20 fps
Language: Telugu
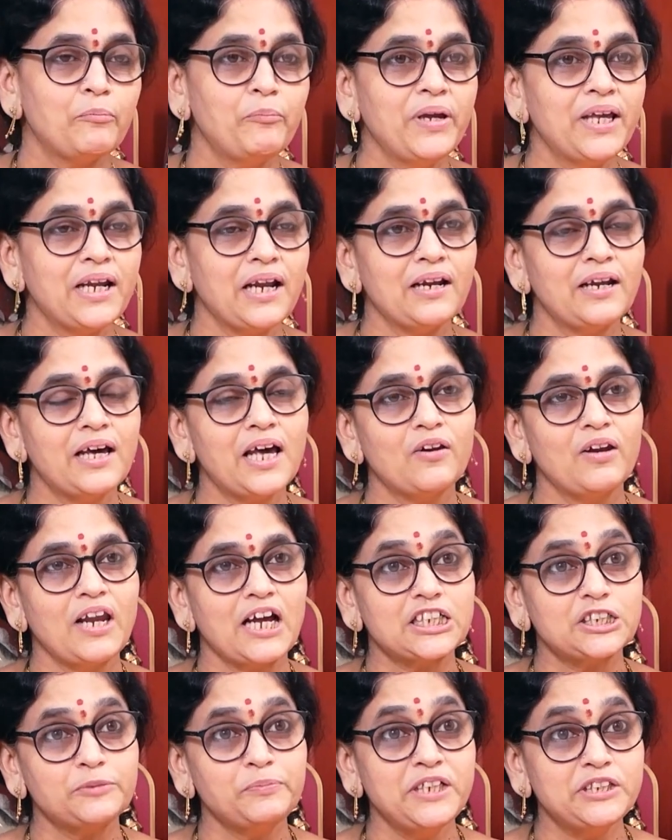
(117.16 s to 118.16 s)
మీరు అన్నారు
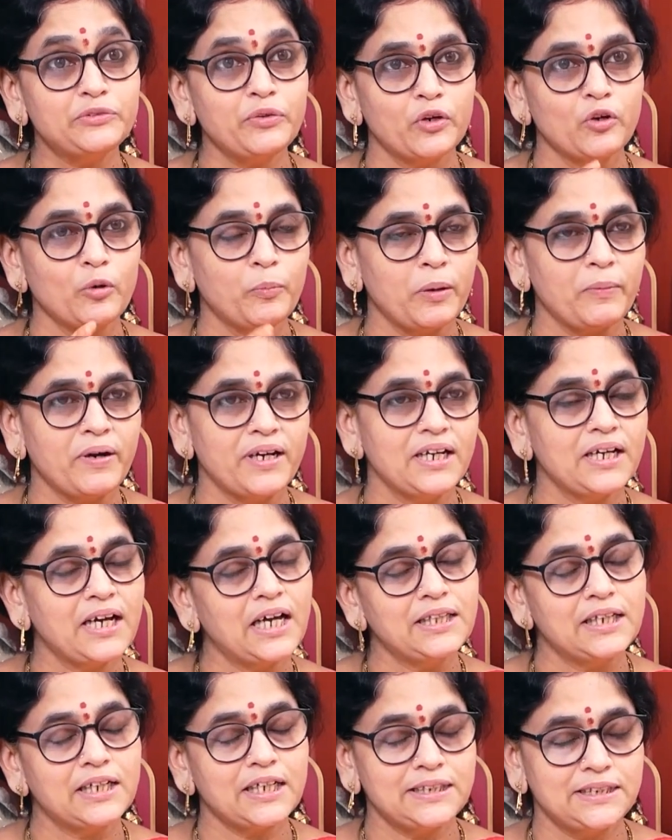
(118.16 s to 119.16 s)
లక్ష్మీ స్వరూపం అని
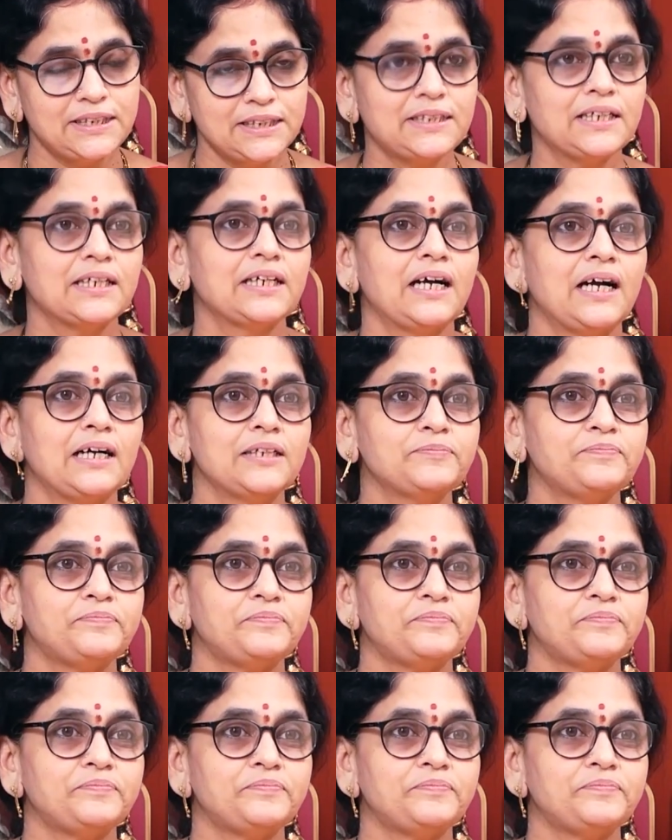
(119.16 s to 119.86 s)
అది ఖచ్చితంగా